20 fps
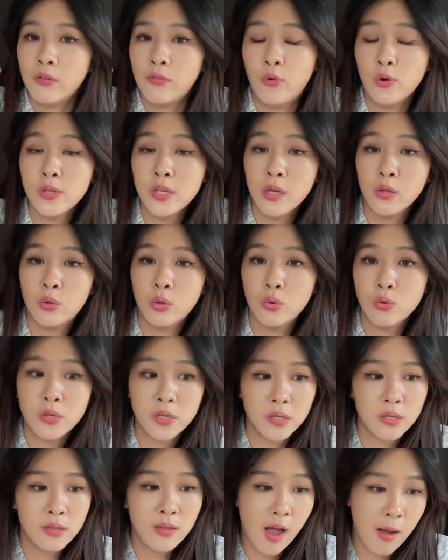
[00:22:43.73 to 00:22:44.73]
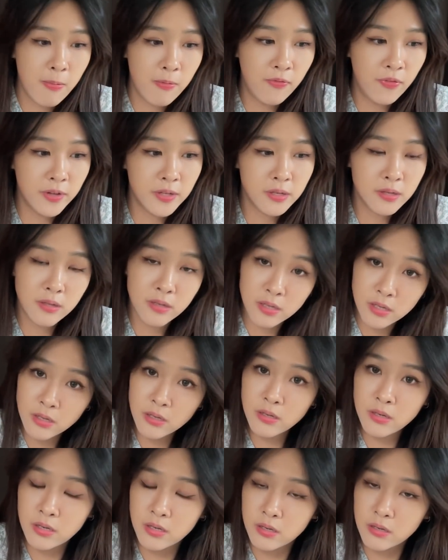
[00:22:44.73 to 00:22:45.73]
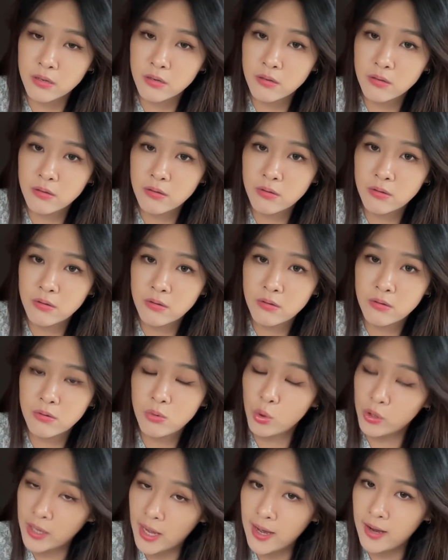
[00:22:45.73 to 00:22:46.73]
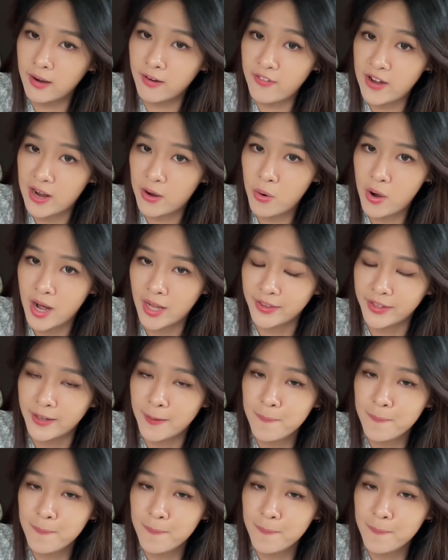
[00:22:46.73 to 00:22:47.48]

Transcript: 佛教徒其实大部分是支持堕胎合法化的，